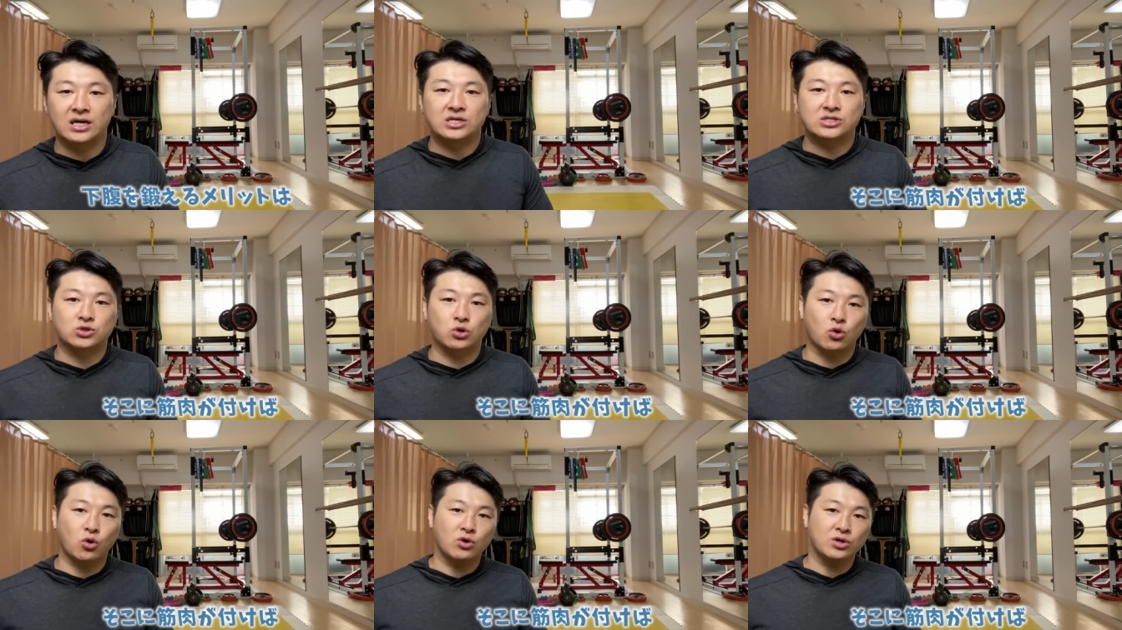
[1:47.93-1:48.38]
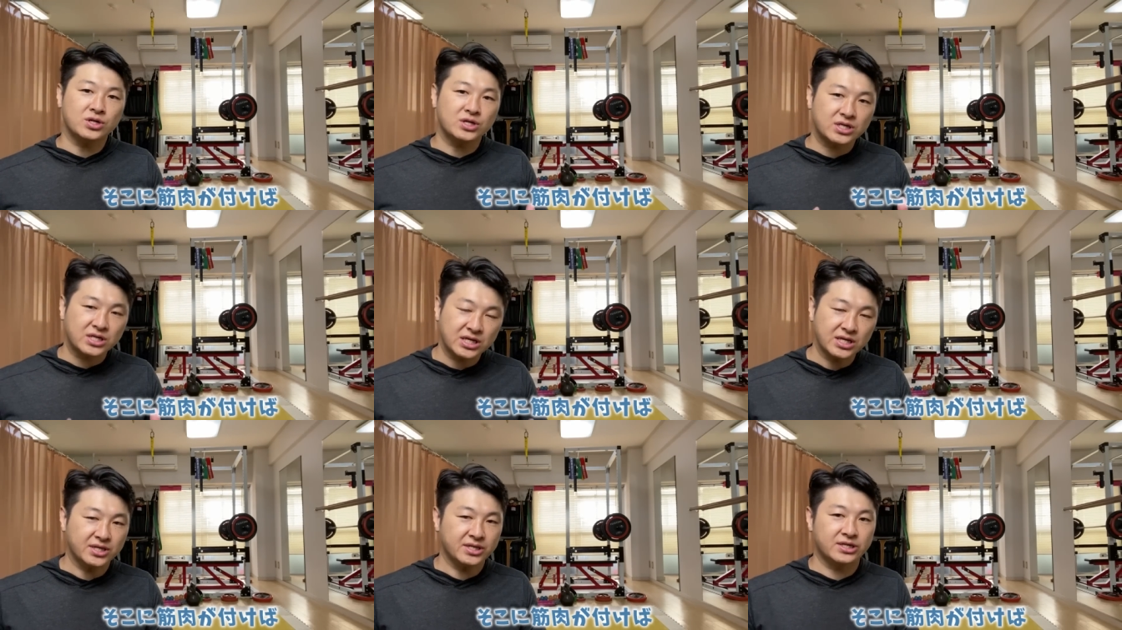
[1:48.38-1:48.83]
そこ
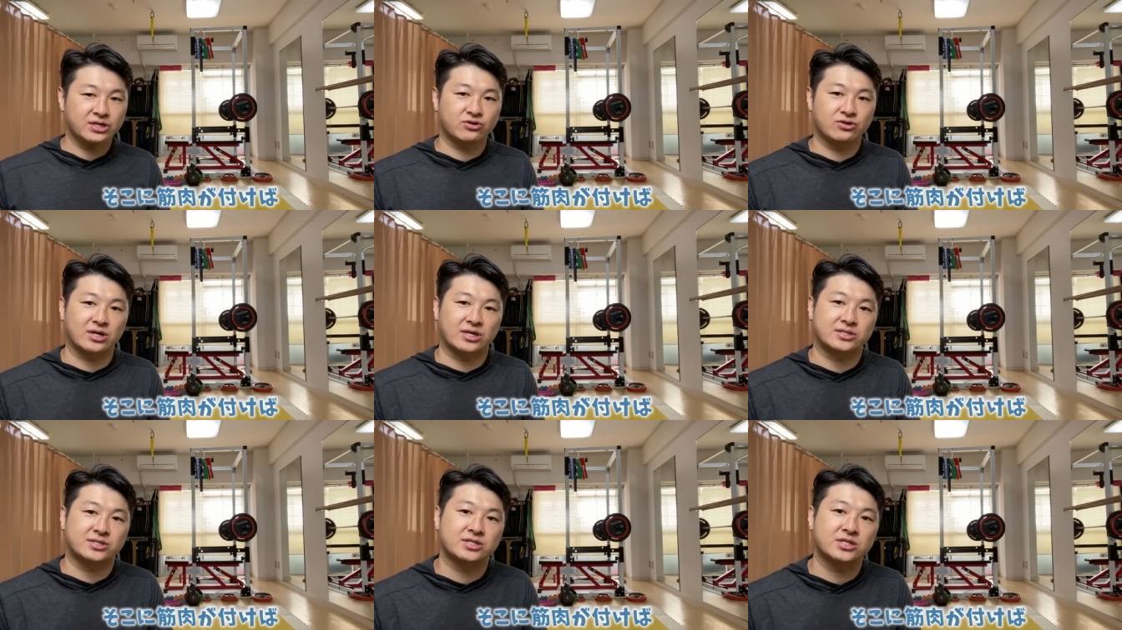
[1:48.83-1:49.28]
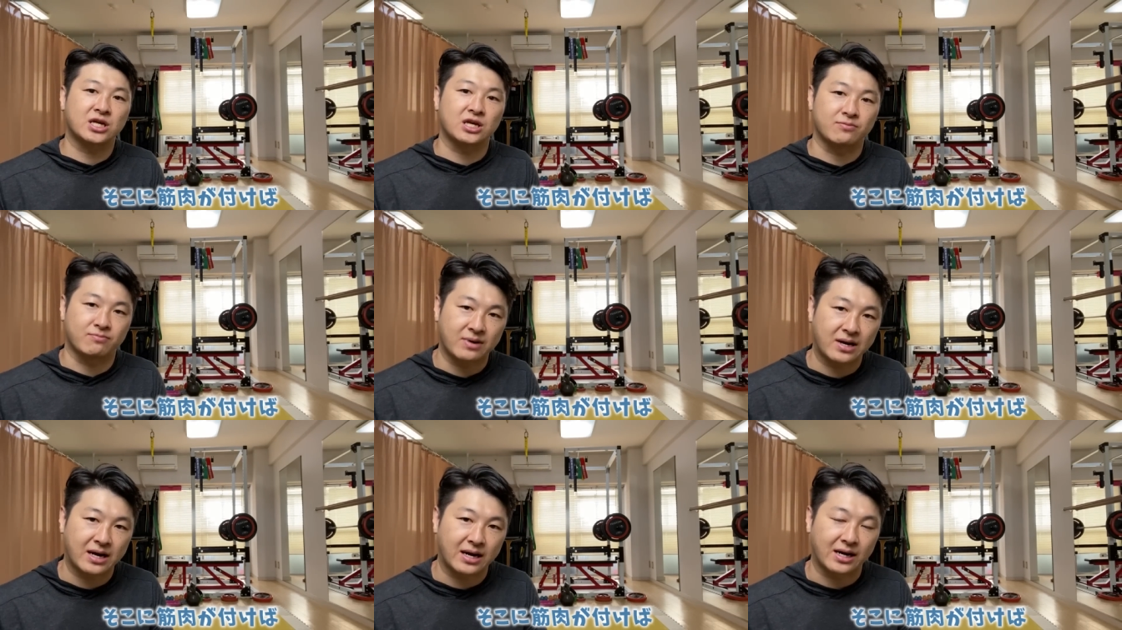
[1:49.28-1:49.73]
に筋肉がつ
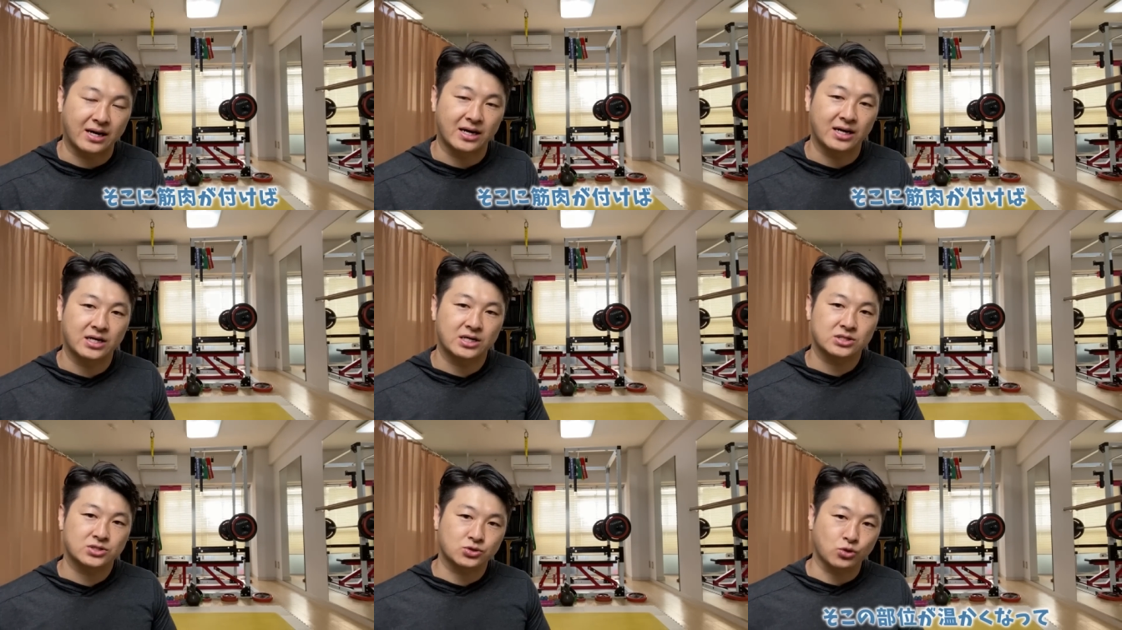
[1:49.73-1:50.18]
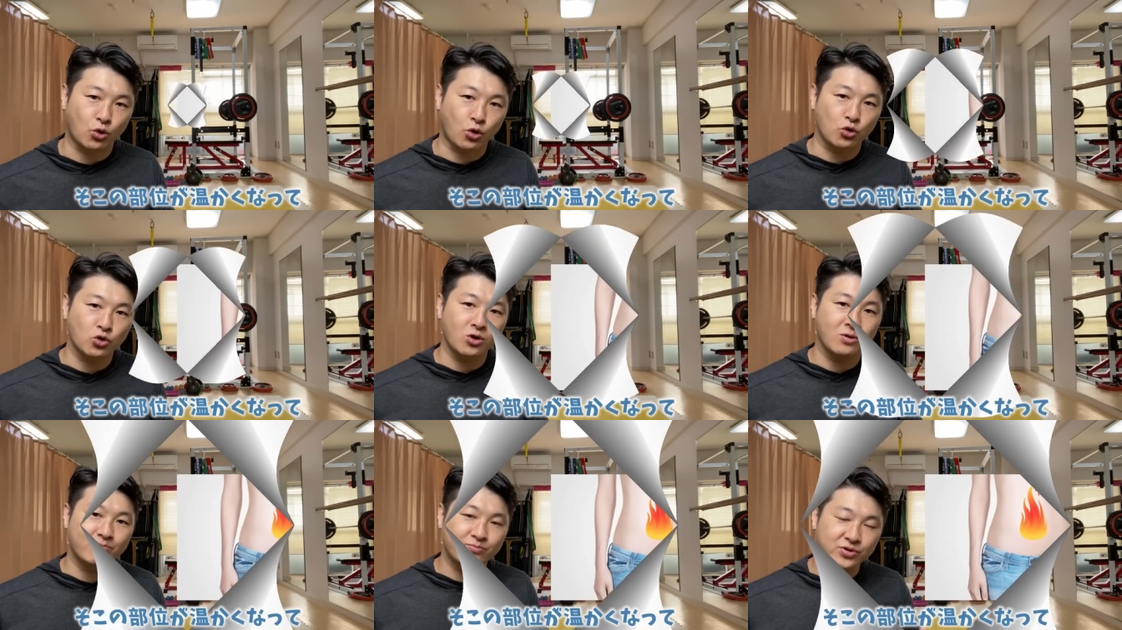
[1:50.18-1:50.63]
けば、そ
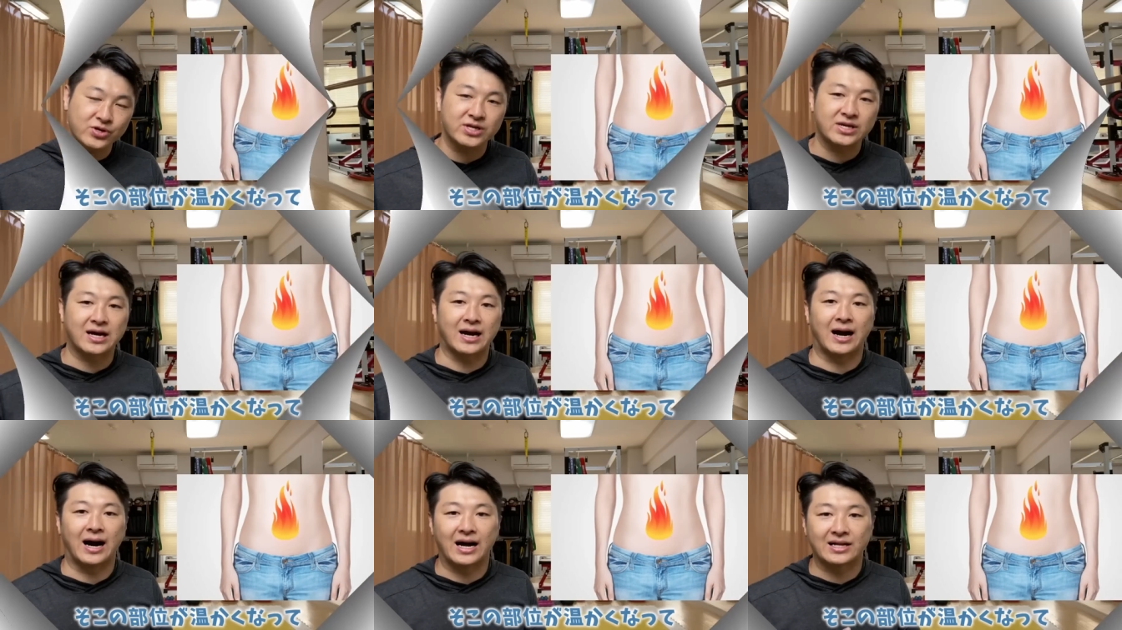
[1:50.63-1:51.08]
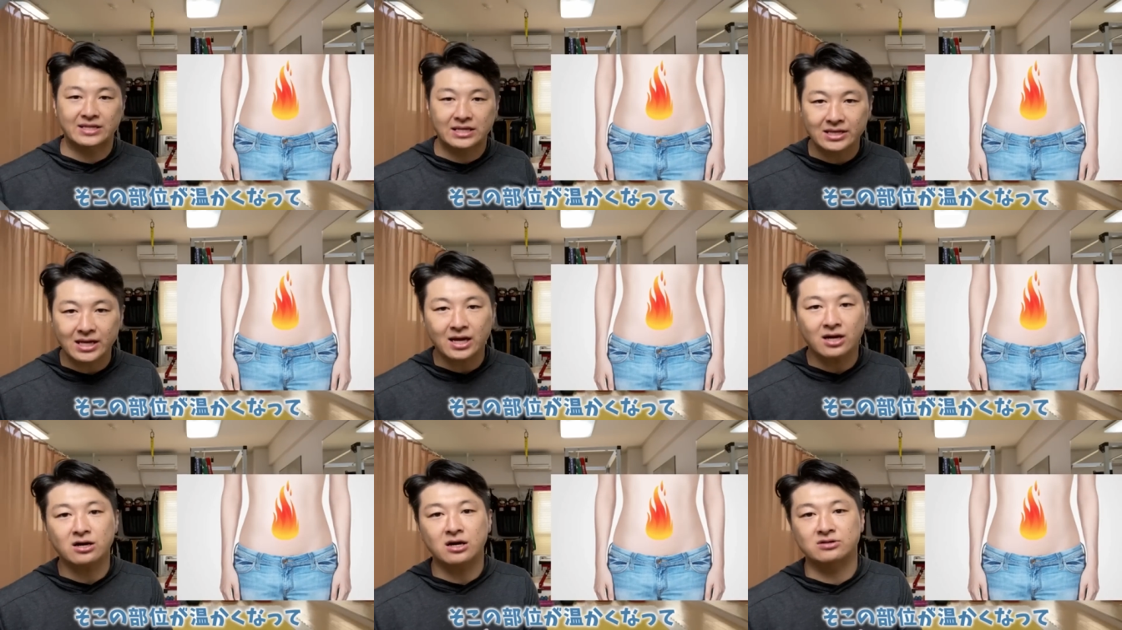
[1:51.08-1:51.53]
この部位が
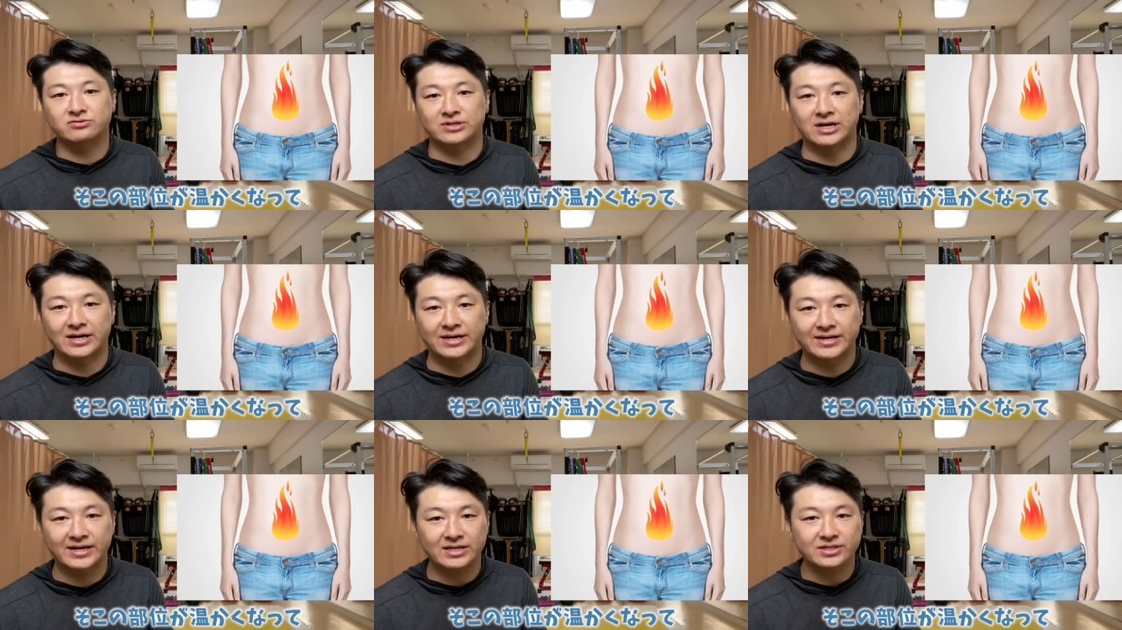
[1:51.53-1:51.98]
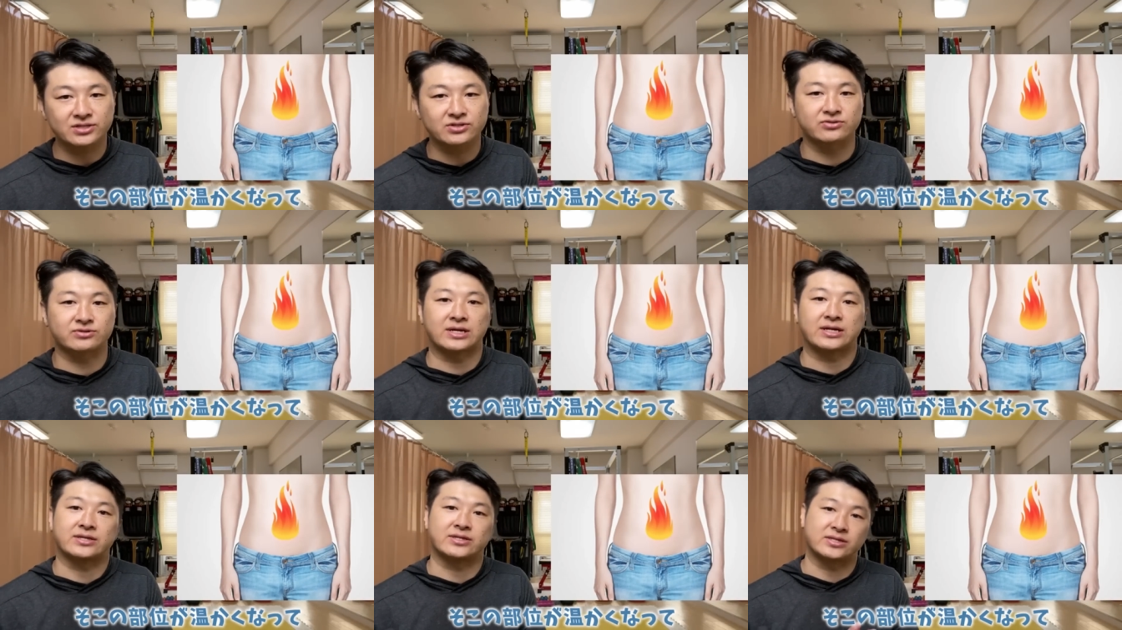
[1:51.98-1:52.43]
暖かくなりやす
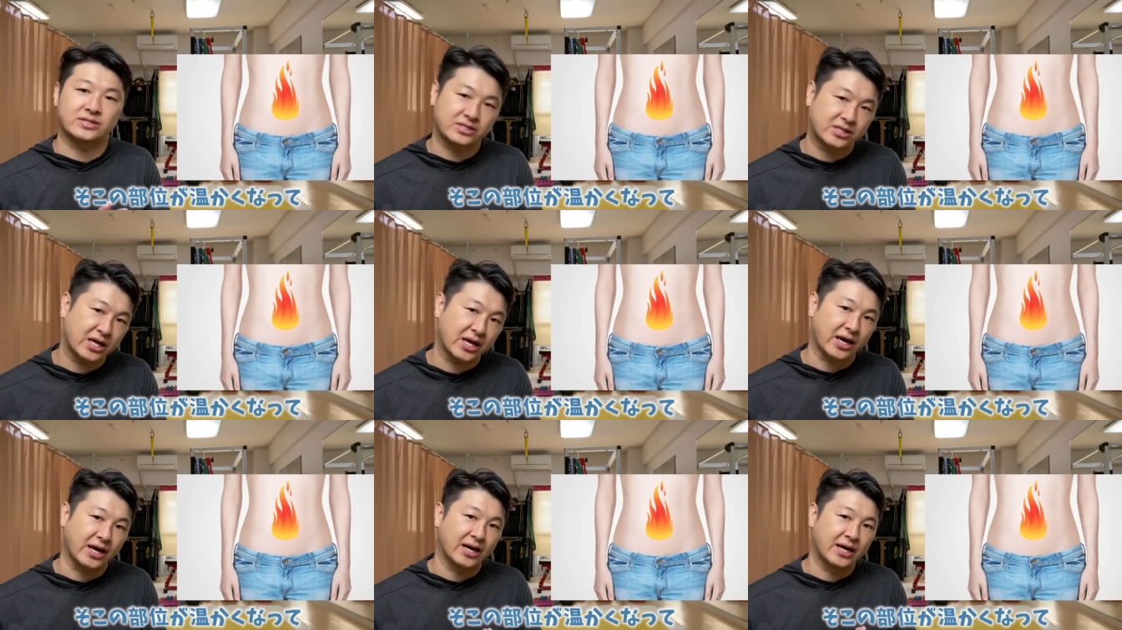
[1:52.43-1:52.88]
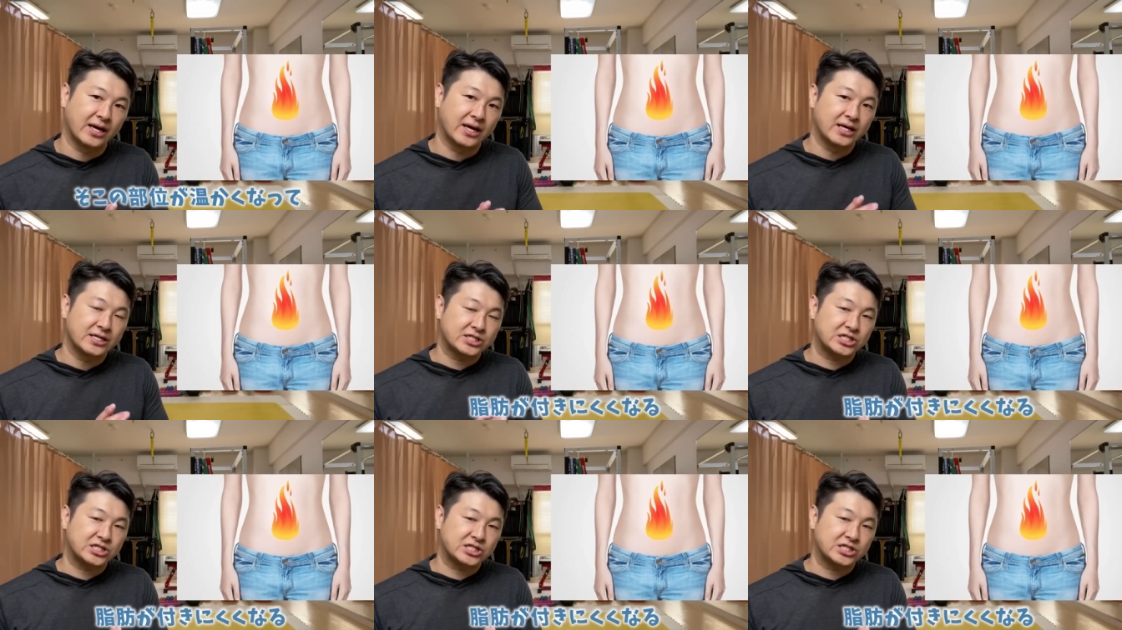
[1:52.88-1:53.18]
くなって、